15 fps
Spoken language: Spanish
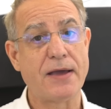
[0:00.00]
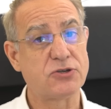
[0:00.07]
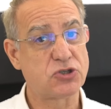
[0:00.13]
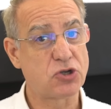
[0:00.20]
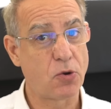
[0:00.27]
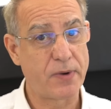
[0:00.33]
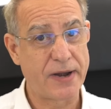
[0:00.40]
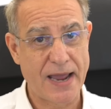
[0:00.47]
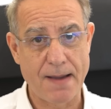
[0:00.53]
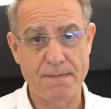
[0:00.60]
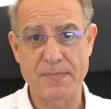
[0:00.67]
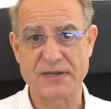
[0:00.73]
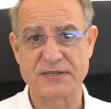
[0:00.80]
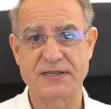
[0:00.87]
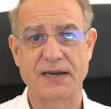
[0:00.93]
Sobre
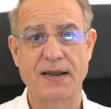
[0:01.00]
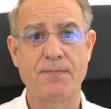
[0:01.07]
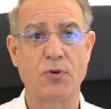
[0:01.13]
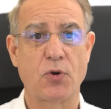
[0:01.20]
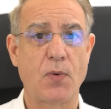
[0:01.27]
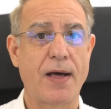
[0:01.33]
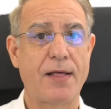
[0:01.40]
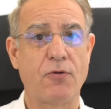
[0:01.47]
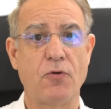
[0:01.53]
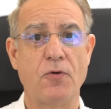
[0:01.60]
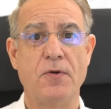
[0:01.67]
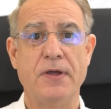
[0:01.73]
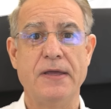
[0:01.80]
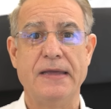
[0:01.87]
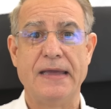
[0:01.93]
ambas se han aprobado
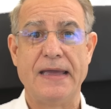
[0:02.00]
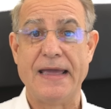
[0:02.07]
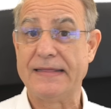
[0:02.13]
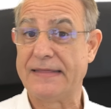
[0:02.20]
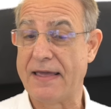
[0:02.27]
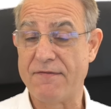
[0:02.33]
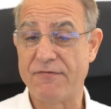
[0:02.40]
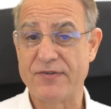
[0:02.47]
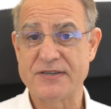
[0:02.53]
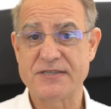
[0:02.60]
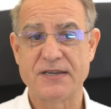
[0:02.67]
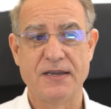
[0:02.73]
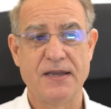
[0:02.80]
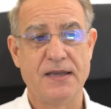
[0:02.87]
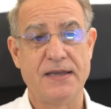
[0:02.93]

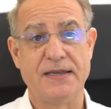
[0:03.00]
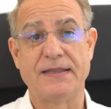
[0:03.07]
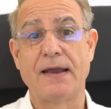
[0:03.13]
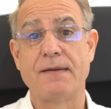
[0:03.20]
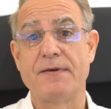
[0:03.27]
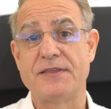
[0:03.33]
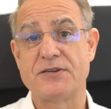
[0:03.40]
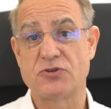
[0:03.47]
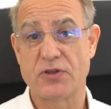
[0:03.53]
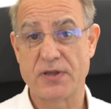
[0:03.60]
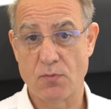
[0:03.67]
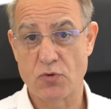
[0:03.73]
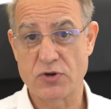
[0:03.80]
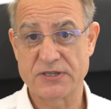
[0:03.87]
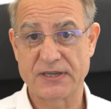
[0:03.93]
ETFs y tal vez eso
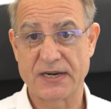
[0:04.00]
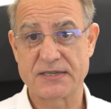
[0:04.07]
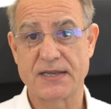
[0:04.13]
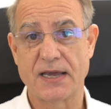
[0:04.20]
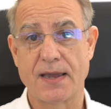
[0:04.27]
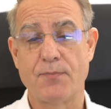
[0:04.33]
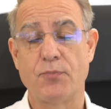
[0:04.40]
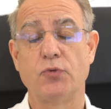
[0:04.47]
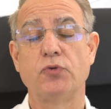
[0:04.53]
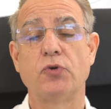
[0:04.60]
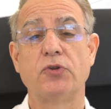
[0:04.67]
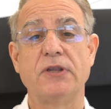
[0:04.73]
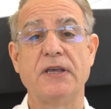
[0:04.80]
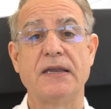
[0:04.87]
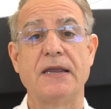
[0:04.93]
demuestra hasta qué
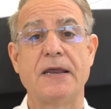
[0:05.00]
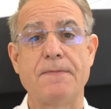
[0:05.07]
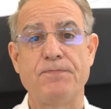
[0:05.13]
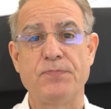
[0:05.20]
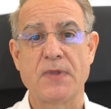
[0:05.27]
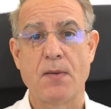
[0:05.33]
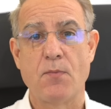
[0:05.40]
punto tienen